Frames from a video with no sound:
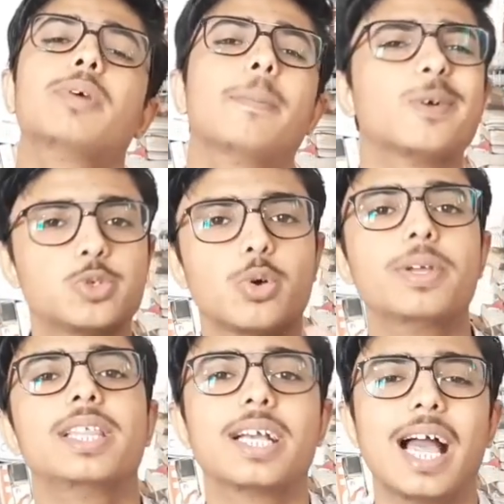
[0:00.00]
में आपको जो
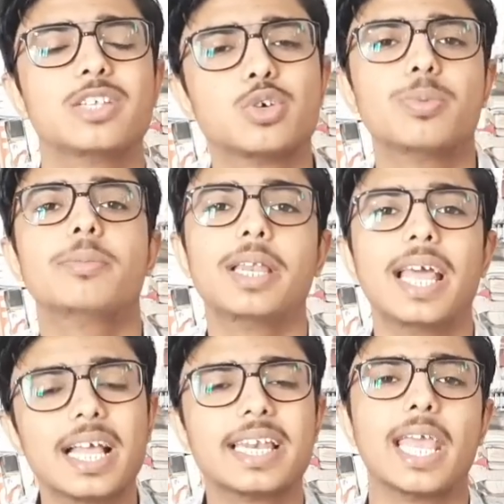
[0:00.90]
भी दिखा है जो भी
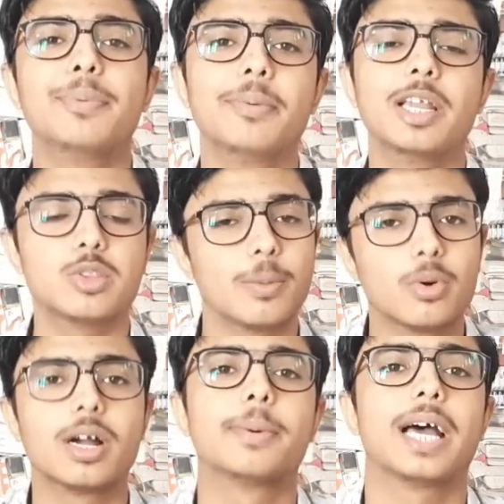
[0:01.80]
मिले या नहीं भी मिले तो
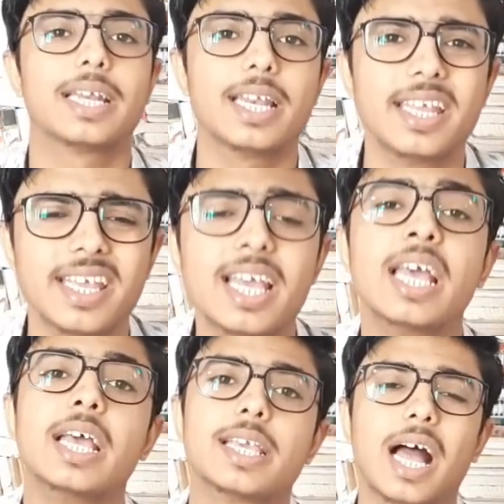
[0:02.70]
आपको घबराना नहीं है
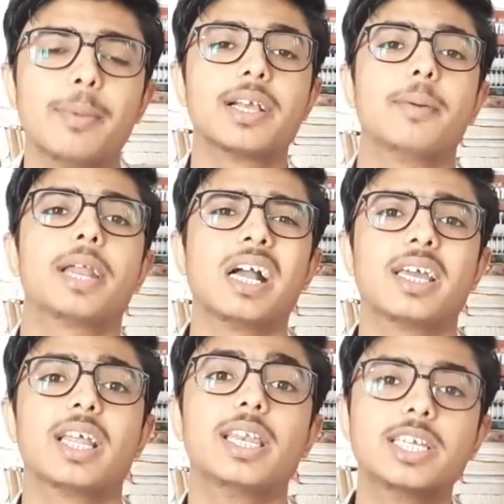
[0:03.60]
कि हाँ भाई घबरा
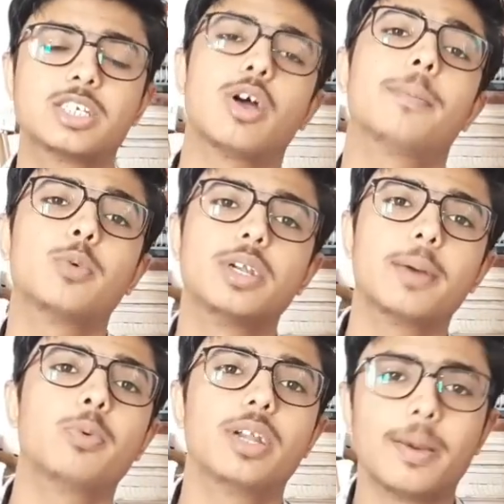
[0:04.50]
करके लिस्ट तो आप
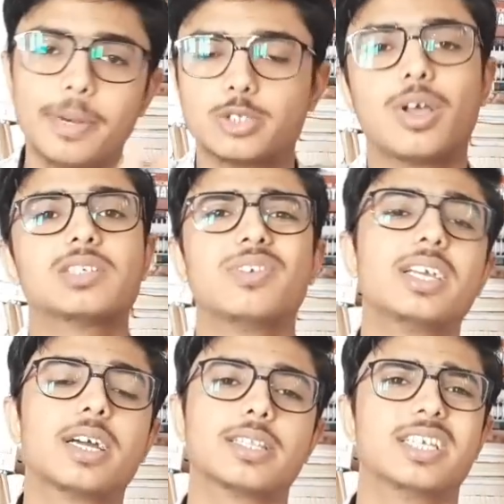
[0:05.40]
उल्टा पुल्टा अपना चॉइस
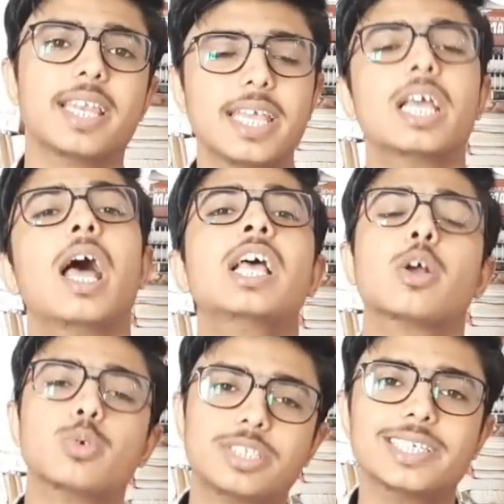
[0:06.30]
फिलिंग कर दीजिए नहीं
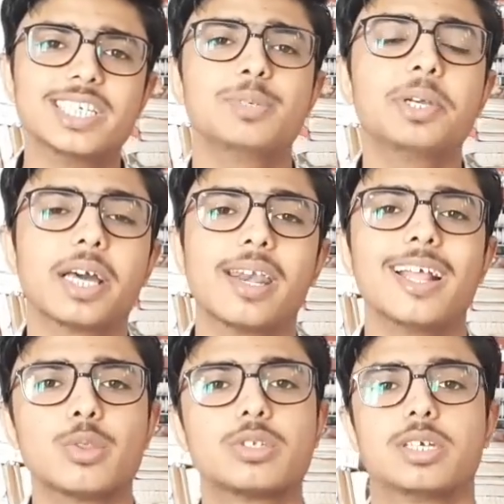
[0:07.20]
आपको चेंजेस भी
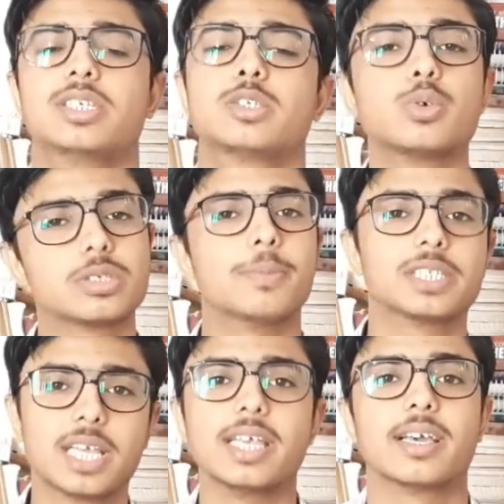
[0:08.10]
करना है तो अच्छे से सोच
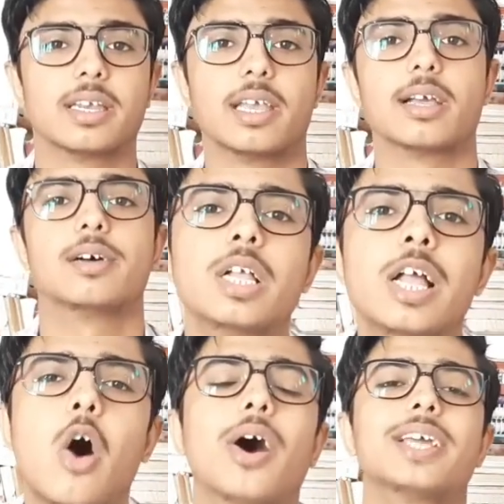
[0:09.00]
समझ के ही करिएगा
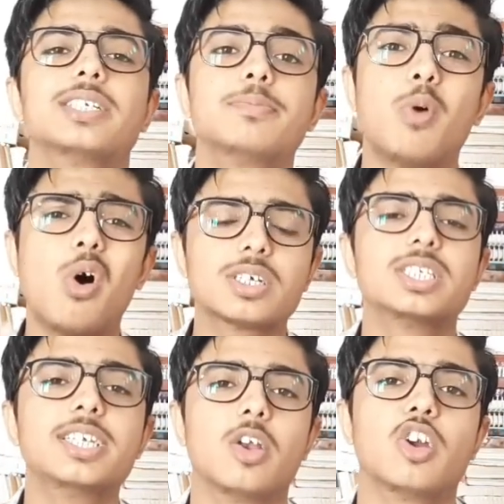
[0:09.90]
और ये जब मॉक
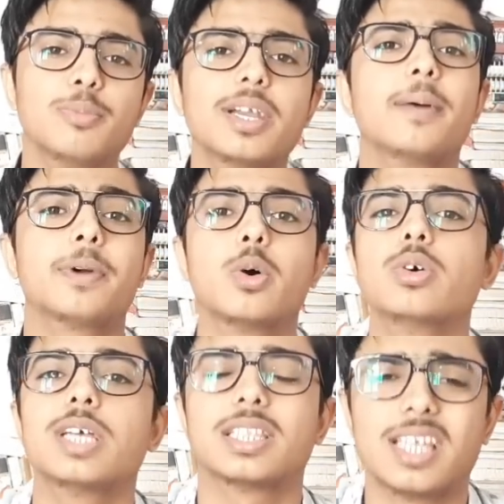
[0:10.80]
सीट अलॉटमेंट आपका
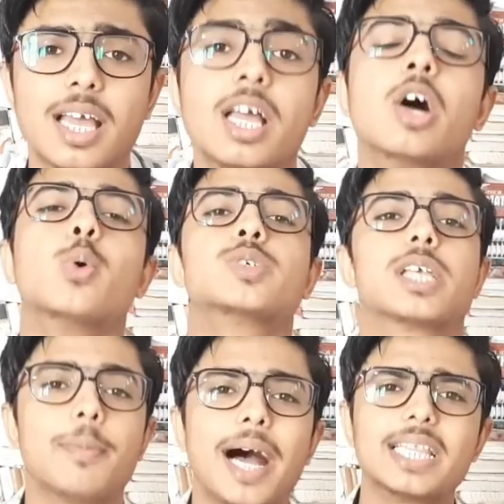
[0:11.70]
हो जाता है
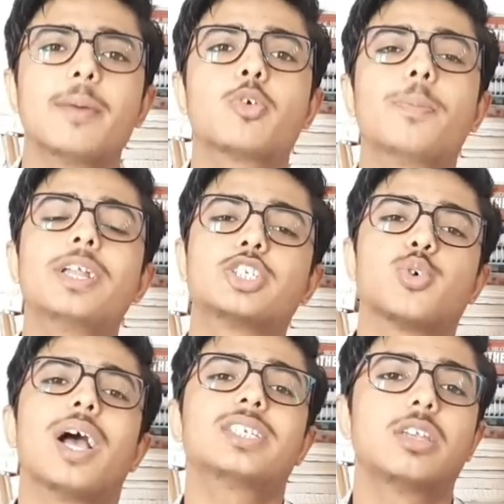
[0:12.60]
उसके बाद आपको अपना
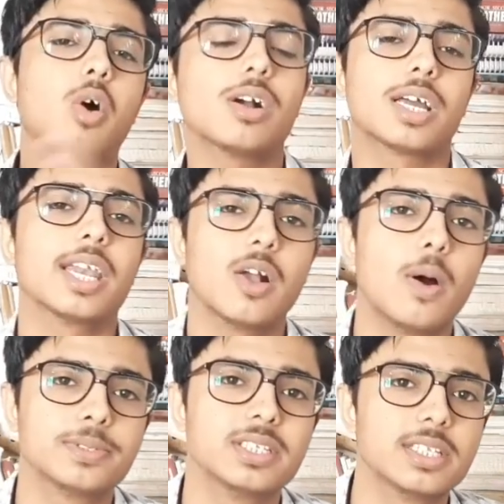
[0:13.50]
चॉइस लॉक करने
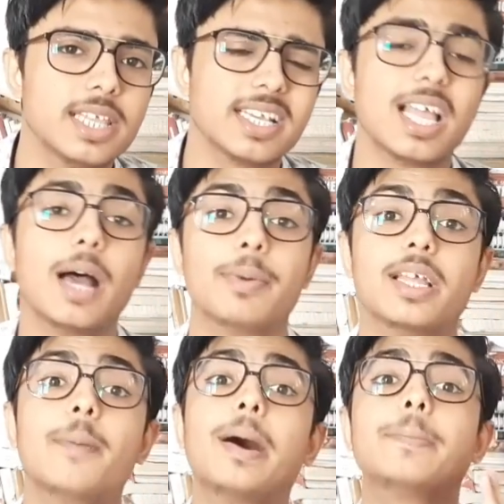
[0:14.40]
का ऑप्शन देता है कि हाँ
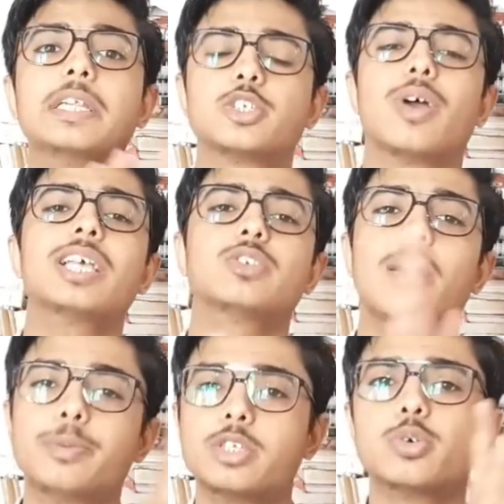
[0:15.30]
भाई अब अपने चॉइस
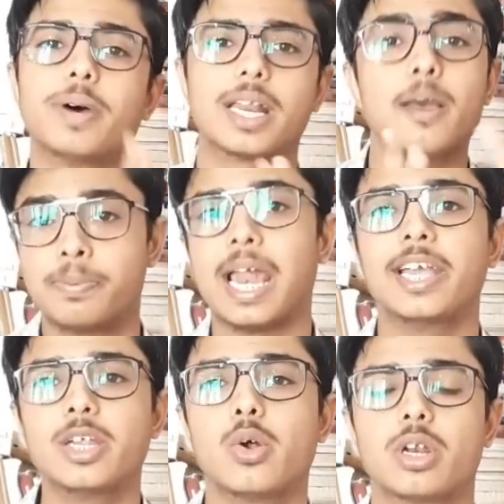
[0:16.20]
आपने जो भरा है
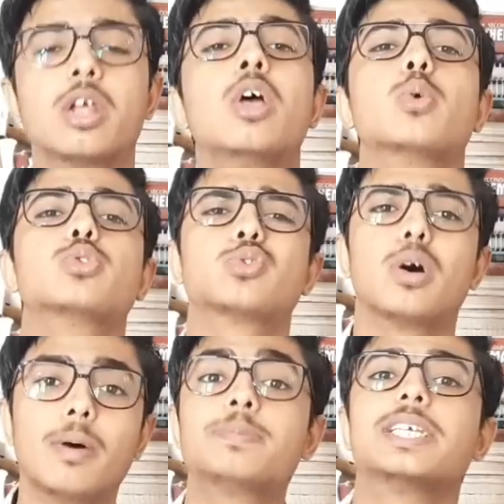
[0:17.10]
प्रायरिटी ऑर्डर
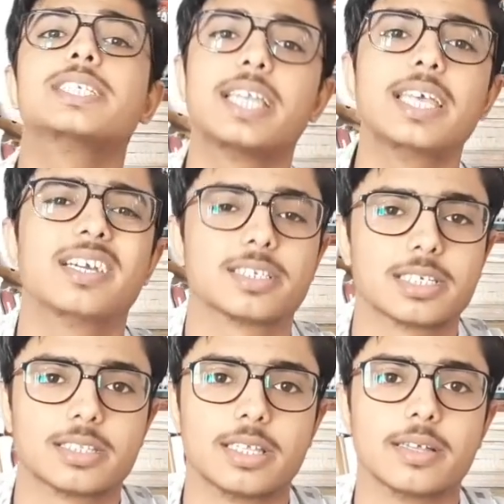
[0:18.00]
उसको अब आप चेंज नहीं कर
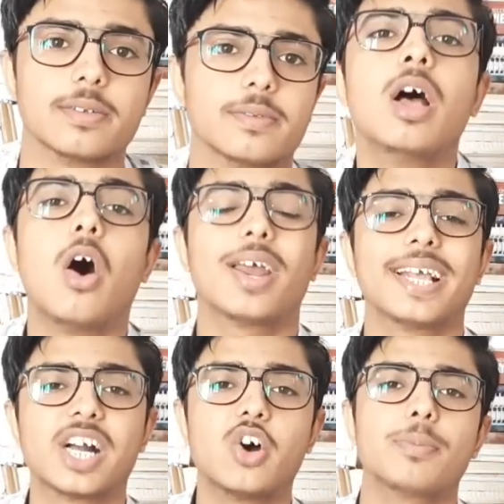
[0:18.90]
सकते हैं
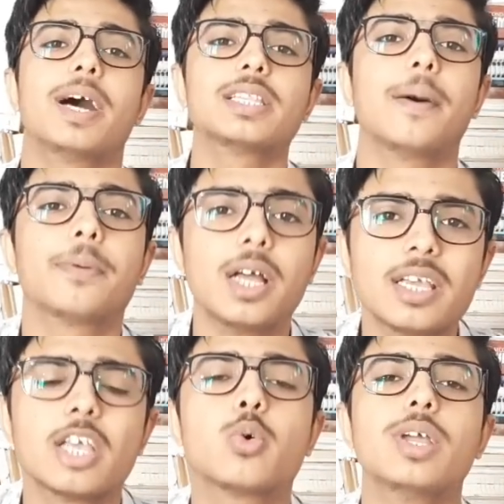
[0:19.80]
और एक और बात आपका
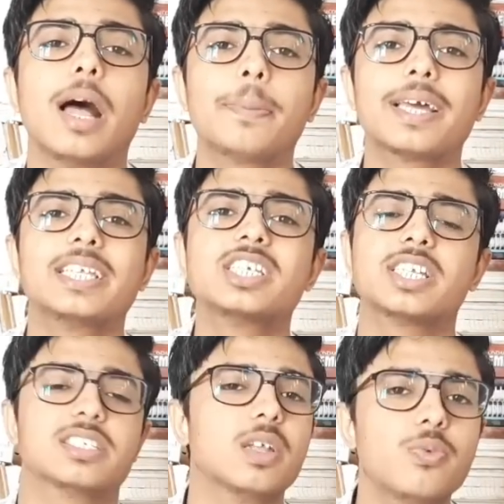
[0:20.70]
है कि कोई आपका
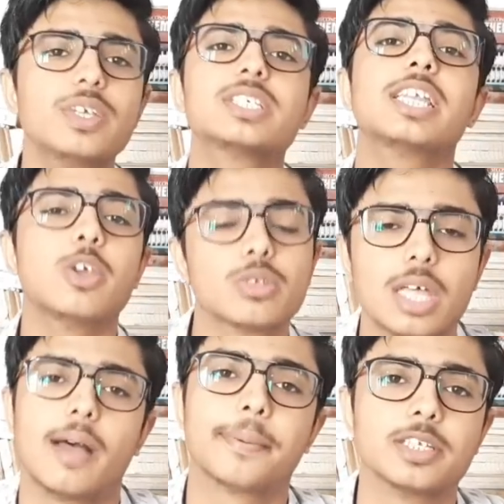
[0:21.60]
रजिस्ट्रेशन फीस नहीं
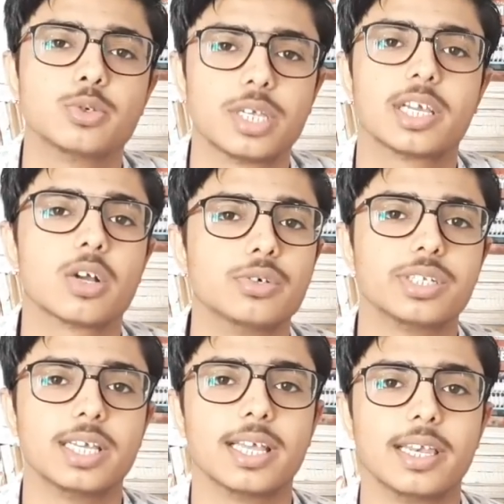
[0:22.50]
होता आपके जोसा के
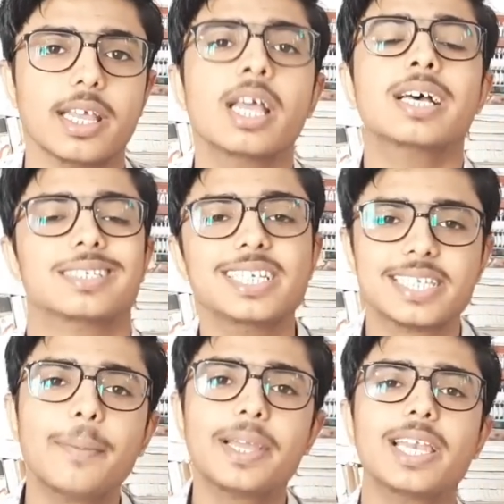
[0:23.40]
काउंसलिंग के लिए
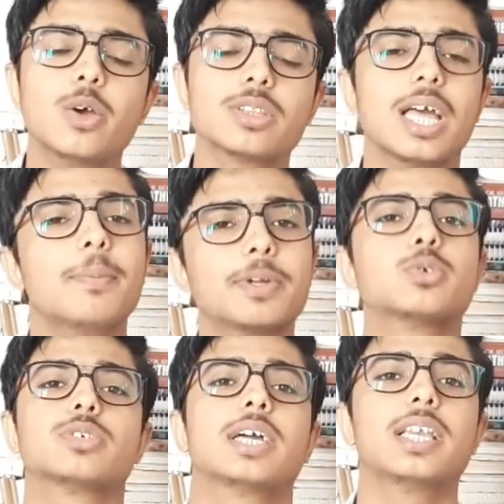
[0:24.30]
सीसैप e के लिए होता है पर
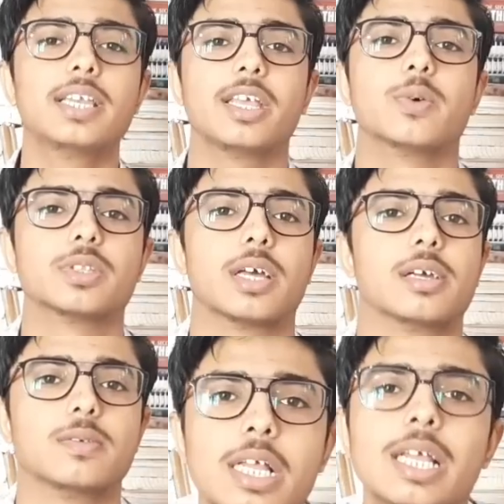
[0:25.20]
जोसा के लिए नहीं होता
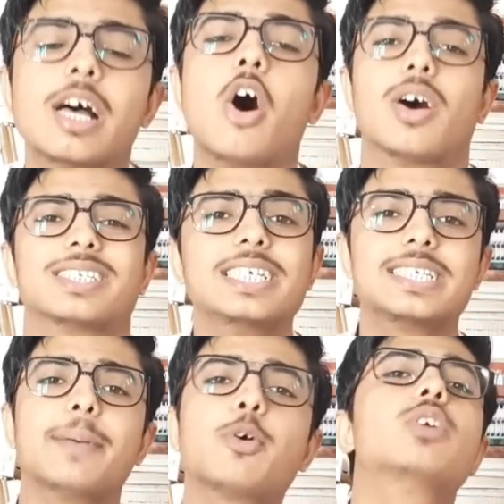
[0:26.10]
है और
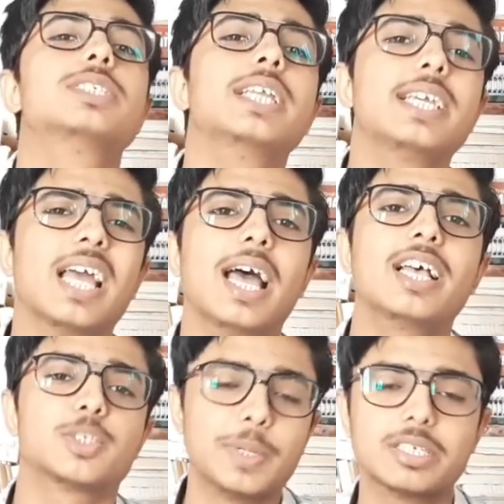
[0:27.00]
सैप काउंसलिंग e क्या
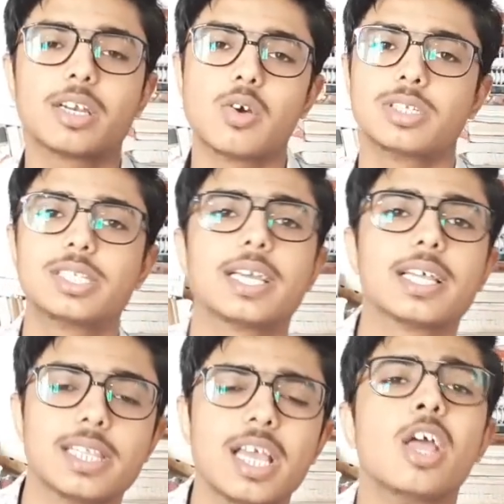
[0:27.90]
है स्पेशल राउंड जिसे
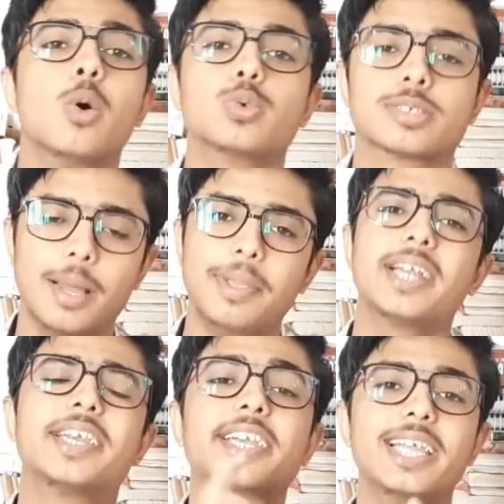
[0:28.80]
कहते हैं उसका भी
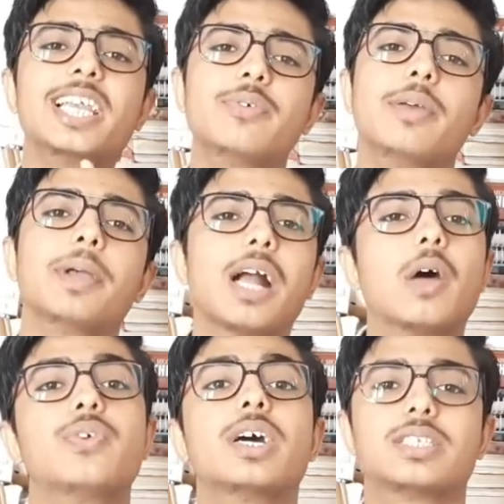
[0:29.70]
एक डिटेल्ड वे में
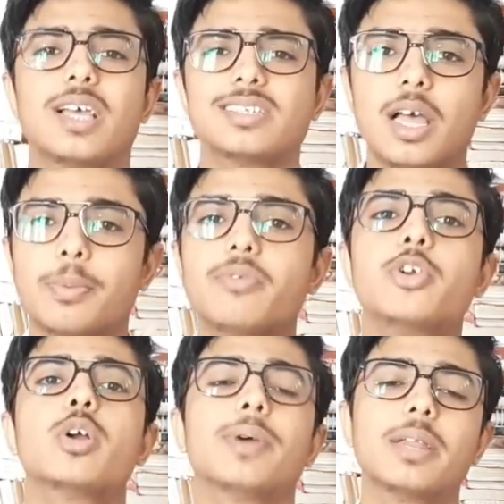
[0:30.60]
काफ़ी अच्छा से आपका
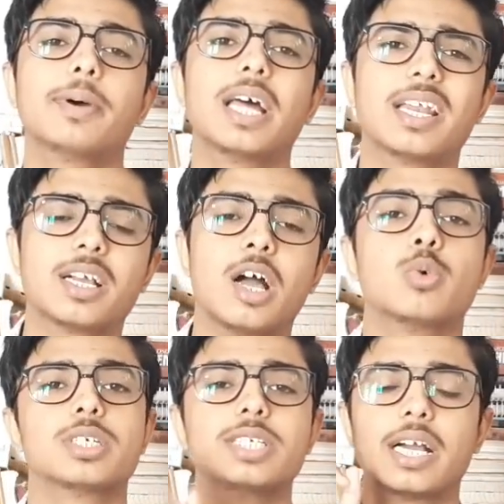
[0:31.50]
वीडियो मैंने बना रखा है
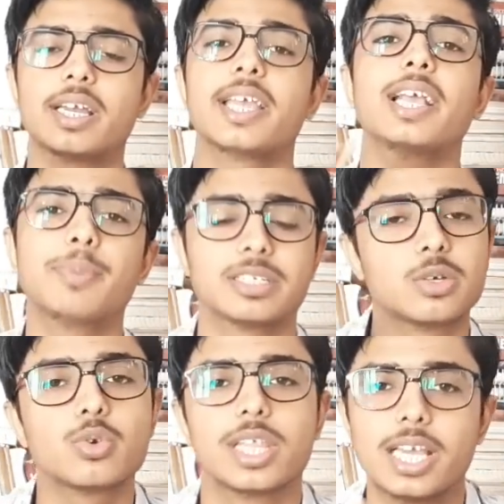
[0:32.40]
उसे जा करके एक बार
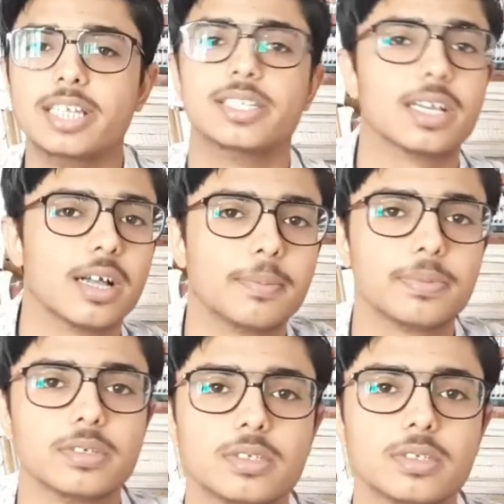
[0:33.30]
ज़रूर देख लीजिएगा आप